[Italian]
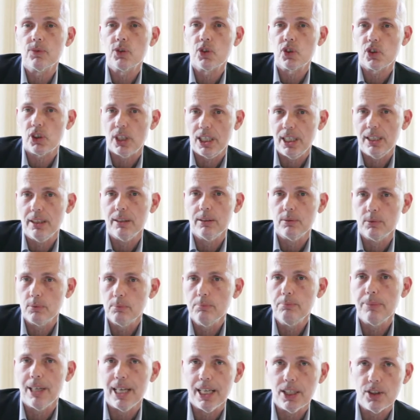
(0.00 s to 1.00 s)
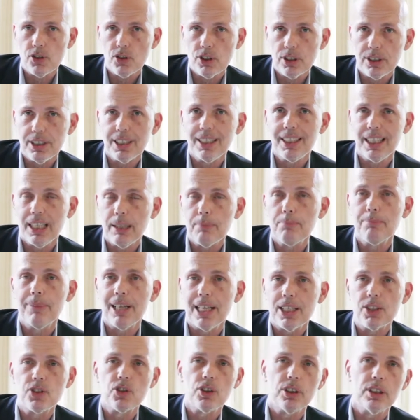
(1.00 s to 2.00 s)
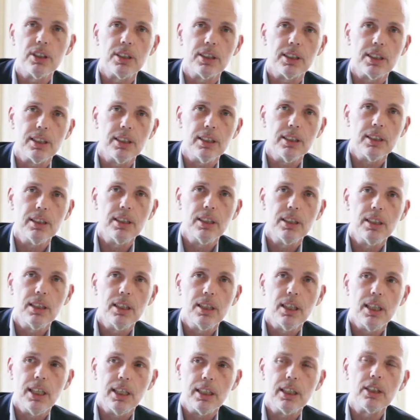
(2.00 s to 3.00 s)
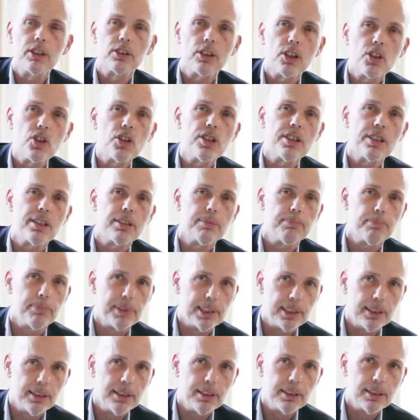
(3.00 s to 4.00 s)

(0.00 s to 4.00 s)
c'è un budget, che budget è e che cosa ci si aspetta.